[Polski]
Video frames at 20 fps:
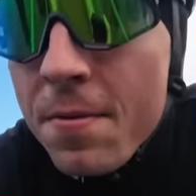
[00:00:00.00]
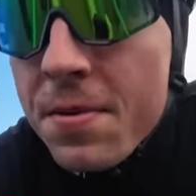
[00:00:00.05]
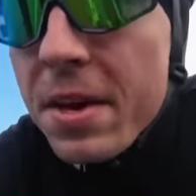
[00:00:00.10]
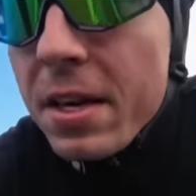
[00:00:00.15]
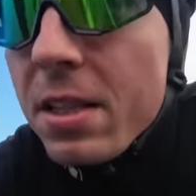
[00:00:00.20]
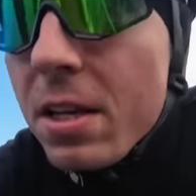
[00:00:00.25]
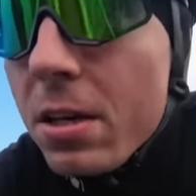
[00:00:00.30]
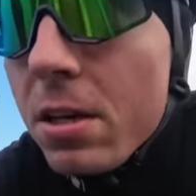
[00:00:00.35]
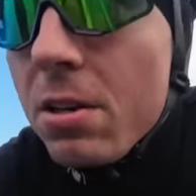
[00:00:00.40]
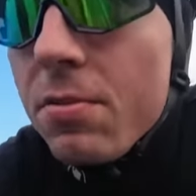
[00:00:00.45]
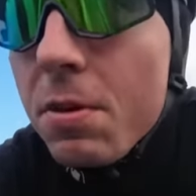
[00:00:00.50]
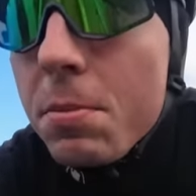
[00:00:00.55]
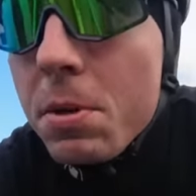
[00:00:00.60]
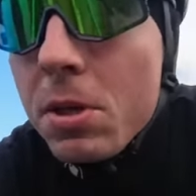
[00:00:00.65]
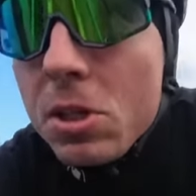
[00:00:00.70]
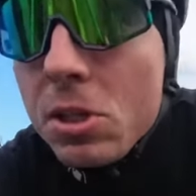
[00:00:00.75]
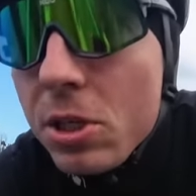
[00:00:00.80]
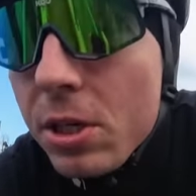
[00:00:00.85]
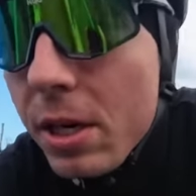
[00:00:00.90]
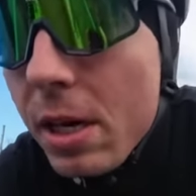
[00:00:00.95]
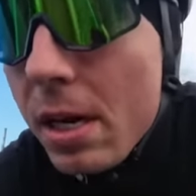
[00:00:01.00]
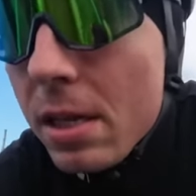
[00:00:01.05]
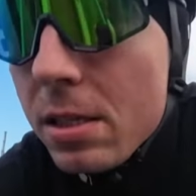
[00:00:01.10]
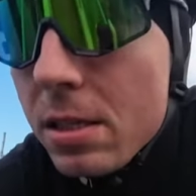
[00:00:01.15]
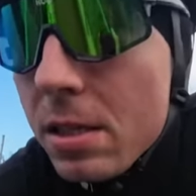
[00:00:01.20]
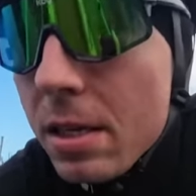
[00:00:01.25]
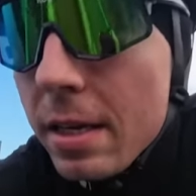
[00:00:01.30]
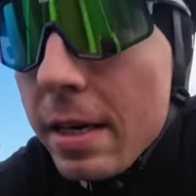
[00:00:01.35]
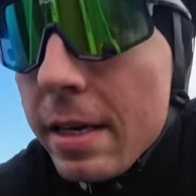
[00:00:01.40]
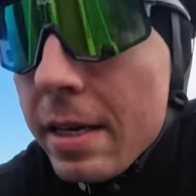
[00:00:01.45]
jak nagrywam jakieś
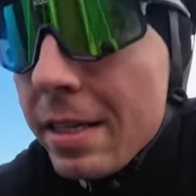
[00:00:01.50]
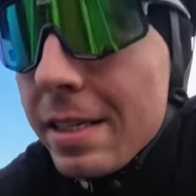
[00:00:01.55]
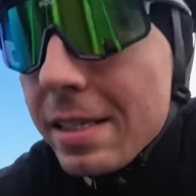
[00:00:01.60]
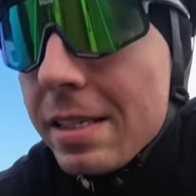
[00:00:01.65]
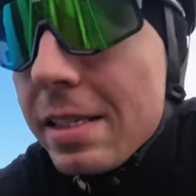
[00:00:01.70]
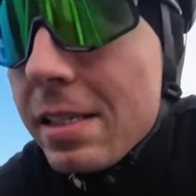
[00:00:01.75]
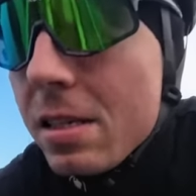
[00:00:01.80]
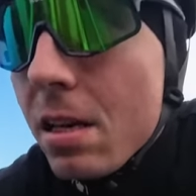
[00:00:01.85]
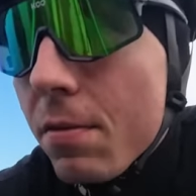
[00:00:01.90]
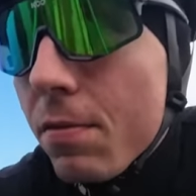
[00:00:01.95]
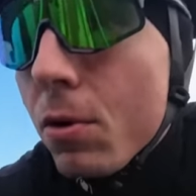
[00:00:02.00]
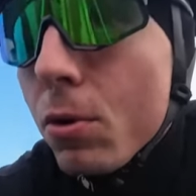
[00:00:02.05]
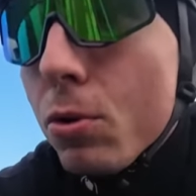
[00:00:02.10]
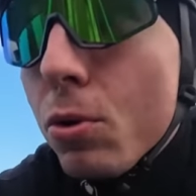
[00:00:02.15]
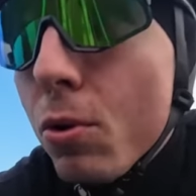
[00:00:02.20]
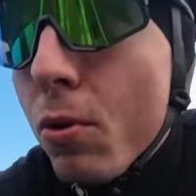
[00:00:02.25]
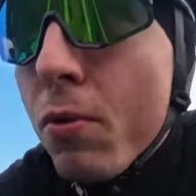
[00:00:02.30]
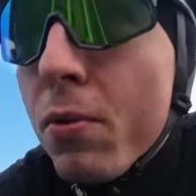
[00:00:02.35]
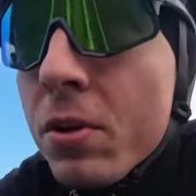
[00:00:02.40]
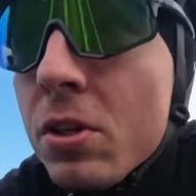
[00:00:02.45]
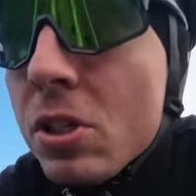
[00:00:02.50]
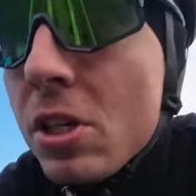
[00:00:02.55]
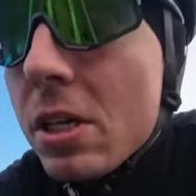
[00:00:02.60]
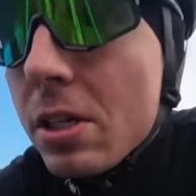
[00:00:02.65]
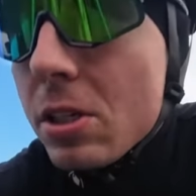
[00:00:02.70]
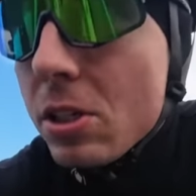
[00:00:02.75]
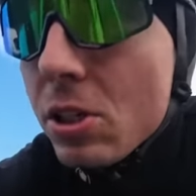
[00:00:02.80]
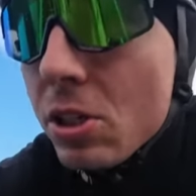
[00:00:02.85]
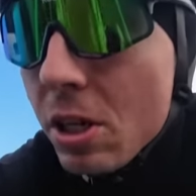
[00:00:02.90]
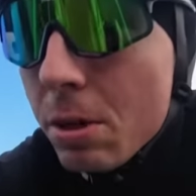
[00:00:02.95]
relacje z zawodów, czy
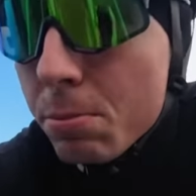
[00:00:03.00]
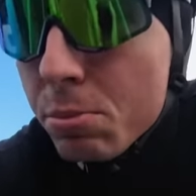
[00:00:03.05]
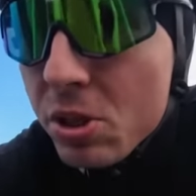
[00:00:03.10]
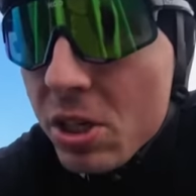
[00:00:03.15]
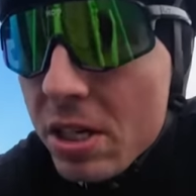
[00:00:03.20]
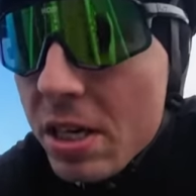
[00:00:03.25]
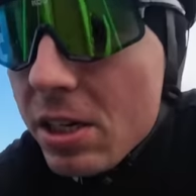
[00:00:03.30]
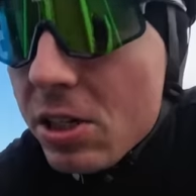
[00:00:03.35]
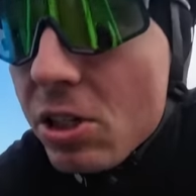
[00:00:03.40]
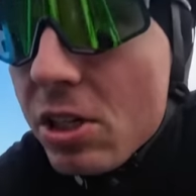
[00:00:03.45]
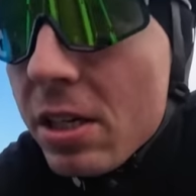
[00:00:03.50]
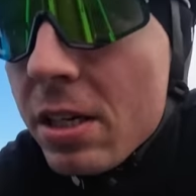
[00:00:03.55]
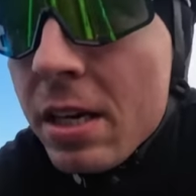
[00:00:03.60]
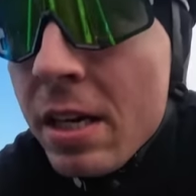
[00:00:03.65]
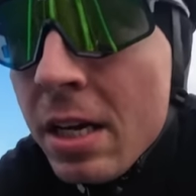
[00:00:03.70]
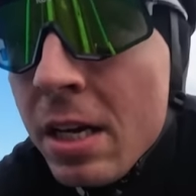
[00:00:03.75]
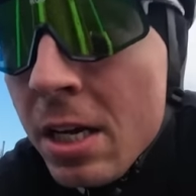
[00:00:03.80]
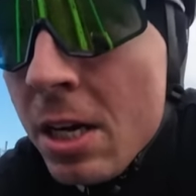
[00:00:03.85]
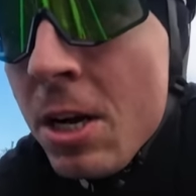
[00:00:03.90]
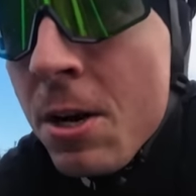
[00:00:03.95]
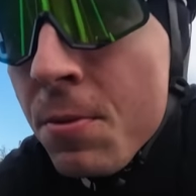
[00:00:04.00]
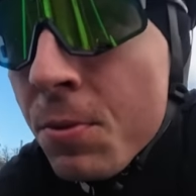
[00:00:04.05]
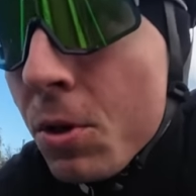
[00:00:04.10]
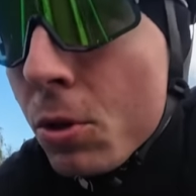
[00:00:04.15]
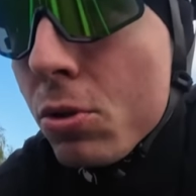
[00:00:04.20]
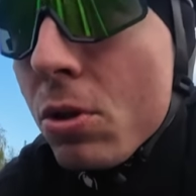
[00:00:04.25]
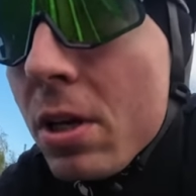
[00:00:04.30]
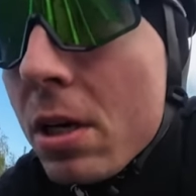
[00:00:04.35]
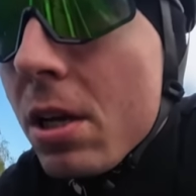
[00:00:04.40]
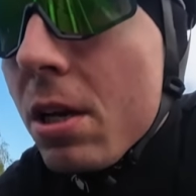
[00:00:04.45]
jakiś tam przejażdżek,
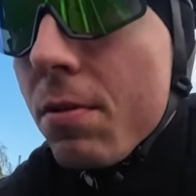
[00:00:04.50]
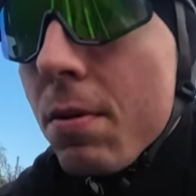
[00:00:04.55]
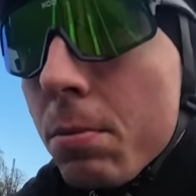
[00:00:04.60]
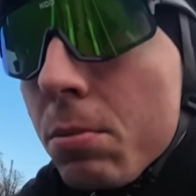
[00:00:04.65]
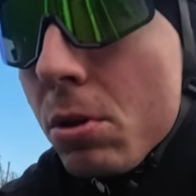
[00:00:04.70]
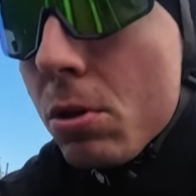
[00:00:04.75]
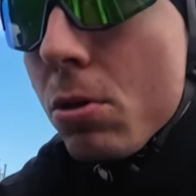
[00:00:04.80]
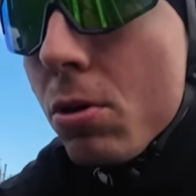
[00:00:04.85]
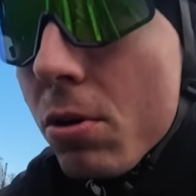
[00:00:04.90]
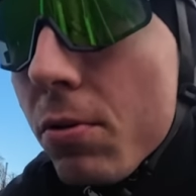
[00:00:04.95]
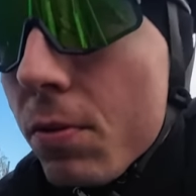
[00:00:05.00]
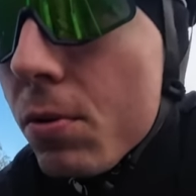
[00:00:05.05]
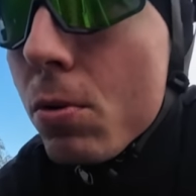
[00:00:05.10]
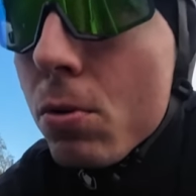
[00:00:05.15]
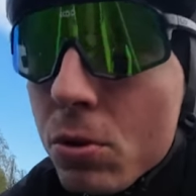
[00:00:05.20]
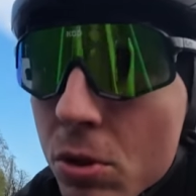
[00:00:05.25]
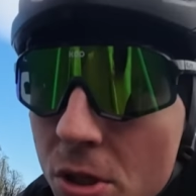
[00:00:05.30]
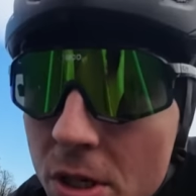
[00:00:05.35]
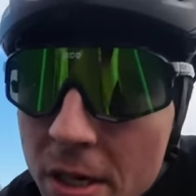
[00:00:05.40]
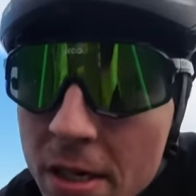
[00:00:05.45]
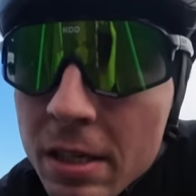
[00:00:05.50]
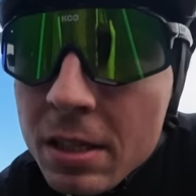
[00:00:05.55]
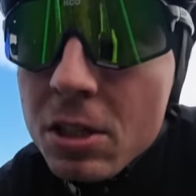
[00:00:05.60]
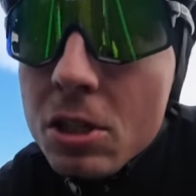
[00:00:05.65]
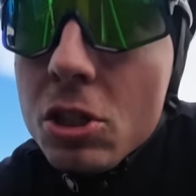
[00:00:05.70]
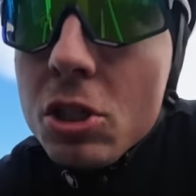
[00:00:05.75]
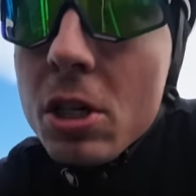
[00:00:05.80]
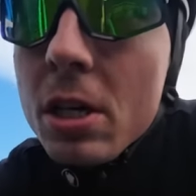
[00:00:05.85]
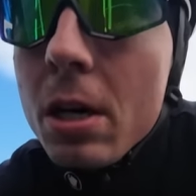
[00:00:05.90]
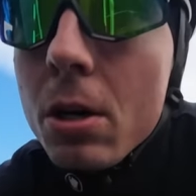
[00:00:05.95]
no to nagrywam tylko i wyłącznie
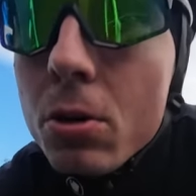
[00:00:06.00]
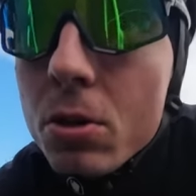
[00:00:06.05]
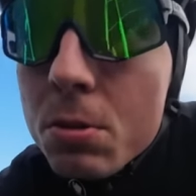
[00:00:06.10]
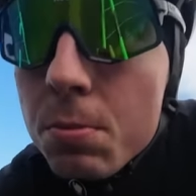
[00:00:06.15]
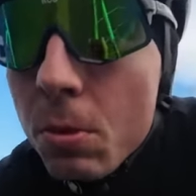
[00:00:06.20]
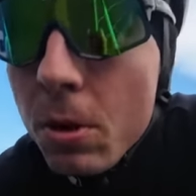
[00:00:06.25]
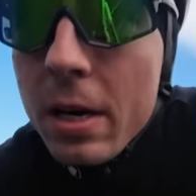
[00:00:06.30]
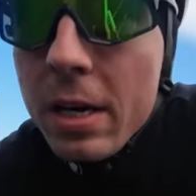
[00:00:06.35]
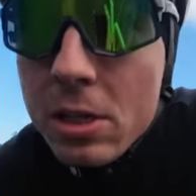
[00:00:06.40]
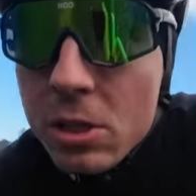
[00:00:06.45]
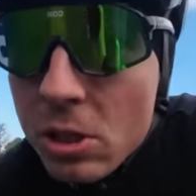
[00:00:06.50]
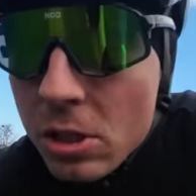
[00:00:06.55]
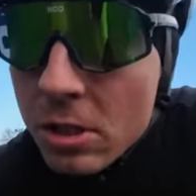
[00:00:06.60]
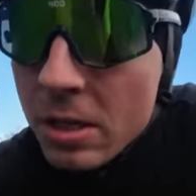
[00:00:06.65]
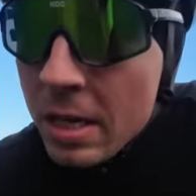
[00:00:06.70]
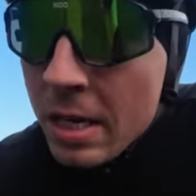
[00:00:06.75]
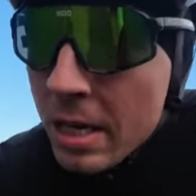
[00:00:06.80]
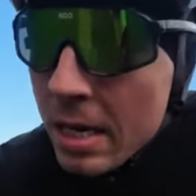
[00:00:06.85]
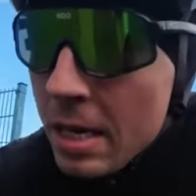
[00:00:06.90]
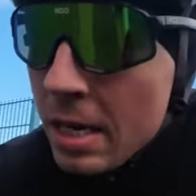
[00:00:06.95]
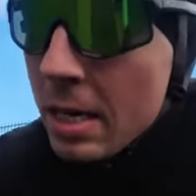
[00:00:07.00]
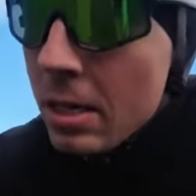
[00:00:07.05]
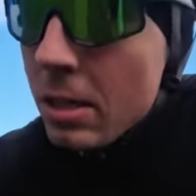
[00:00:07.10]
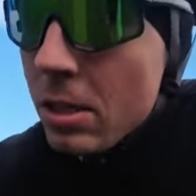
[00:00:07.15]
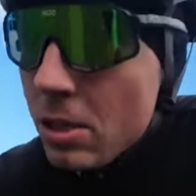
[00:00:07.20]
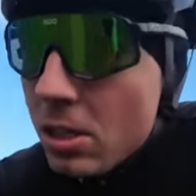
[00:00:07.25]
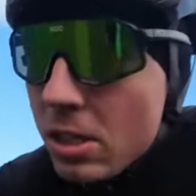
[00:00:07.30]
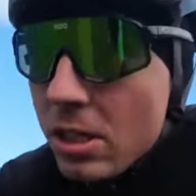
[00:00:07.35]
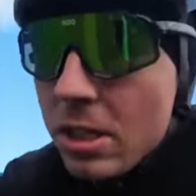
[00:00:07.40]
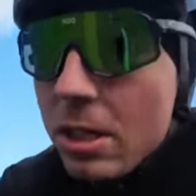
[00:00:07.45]
DJ Osmo Action,
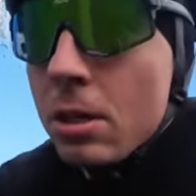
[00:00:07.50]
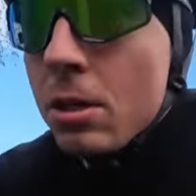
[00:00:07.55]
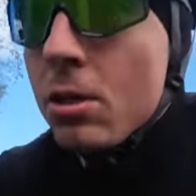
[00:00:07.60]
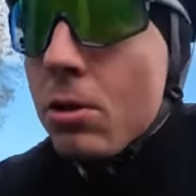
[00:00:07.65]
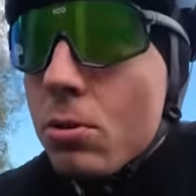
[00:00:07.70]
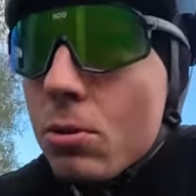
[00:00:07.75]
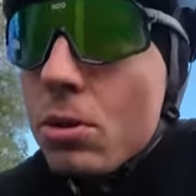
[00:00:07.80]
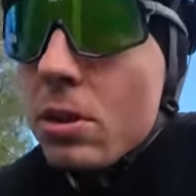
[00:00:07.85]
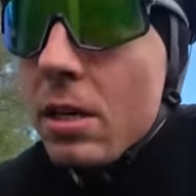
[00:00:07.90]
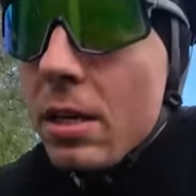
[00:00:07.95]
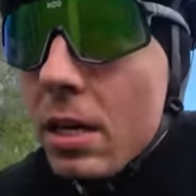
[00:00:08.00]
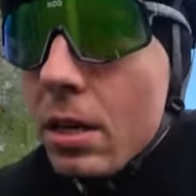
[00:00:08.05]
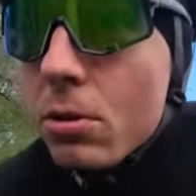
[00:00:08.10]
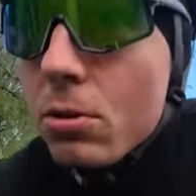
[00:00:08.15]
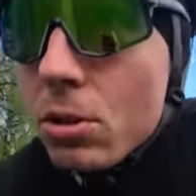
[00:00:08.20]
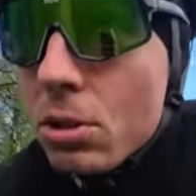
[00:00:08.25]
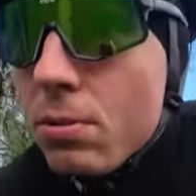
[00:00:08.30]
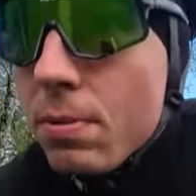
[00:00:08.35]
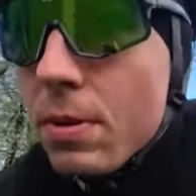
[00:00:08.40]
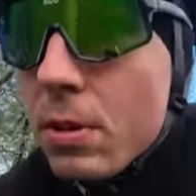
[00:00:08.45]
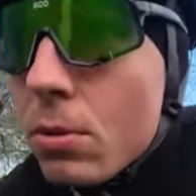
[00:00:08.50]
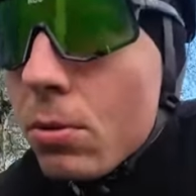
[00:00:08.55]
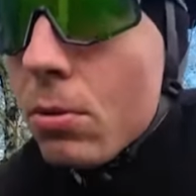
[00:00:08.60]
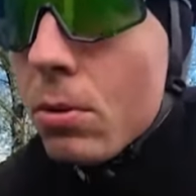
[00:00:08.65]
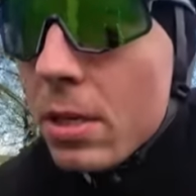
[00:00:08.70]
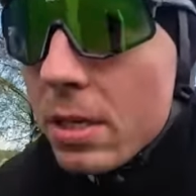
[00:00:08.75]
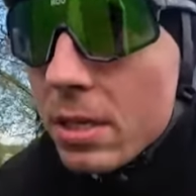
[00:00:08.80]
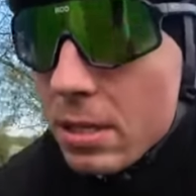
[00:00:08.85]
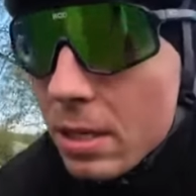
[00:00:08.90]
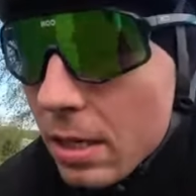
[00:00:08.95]
gdzie już ta jakość
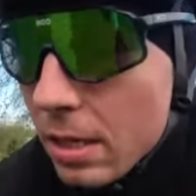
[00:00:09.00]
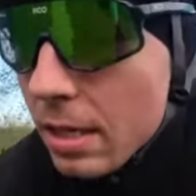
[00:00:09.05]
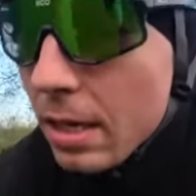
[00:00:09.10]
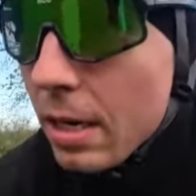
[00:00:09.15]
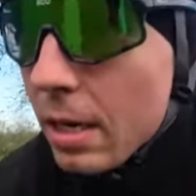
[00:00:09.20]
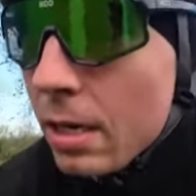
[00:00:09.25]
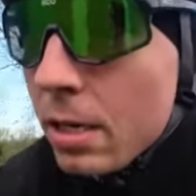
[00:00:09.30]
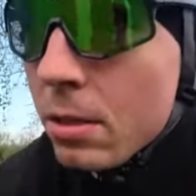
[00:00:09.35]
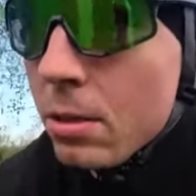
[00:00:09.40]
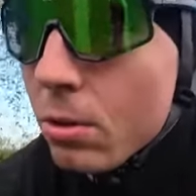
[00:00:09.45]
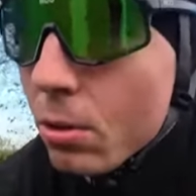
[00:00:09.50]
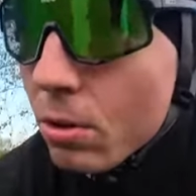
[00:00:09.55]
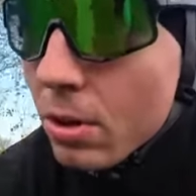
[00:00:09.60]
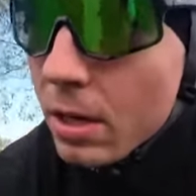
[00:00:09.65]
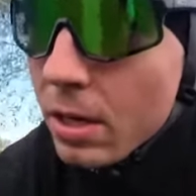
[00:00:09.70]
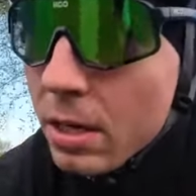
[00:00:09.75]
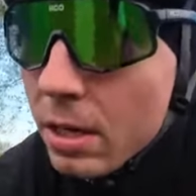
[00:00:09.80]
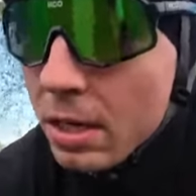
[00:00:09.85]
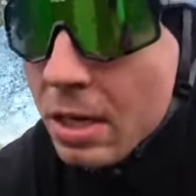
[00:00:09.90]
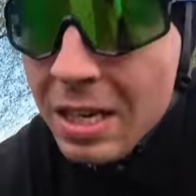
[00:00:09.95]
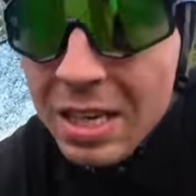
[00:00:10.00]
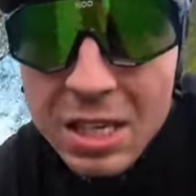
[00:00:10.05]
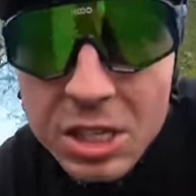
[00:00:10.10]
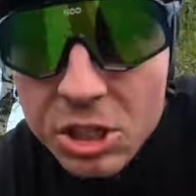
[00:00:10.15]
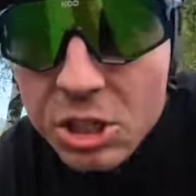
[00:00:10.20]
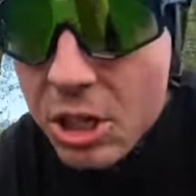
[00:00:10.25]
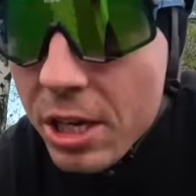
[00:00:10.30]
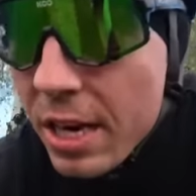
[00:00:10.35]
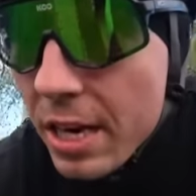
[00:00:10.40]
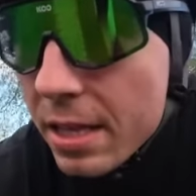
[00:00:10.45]
dźwięku jest taka trochę
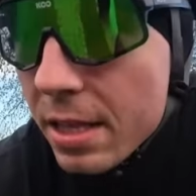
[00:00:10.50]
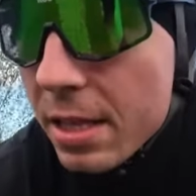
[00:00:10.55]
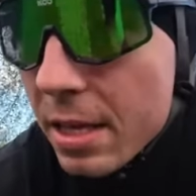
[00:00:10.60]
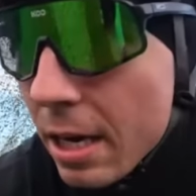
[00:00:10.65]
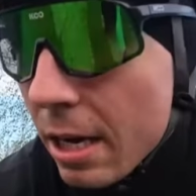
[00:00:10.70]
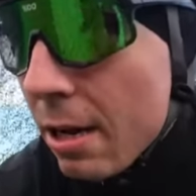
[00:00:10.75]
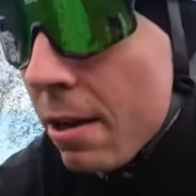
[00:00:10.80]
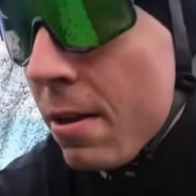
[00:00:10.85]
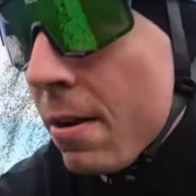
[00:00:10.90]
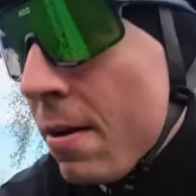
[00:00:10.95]
średnia.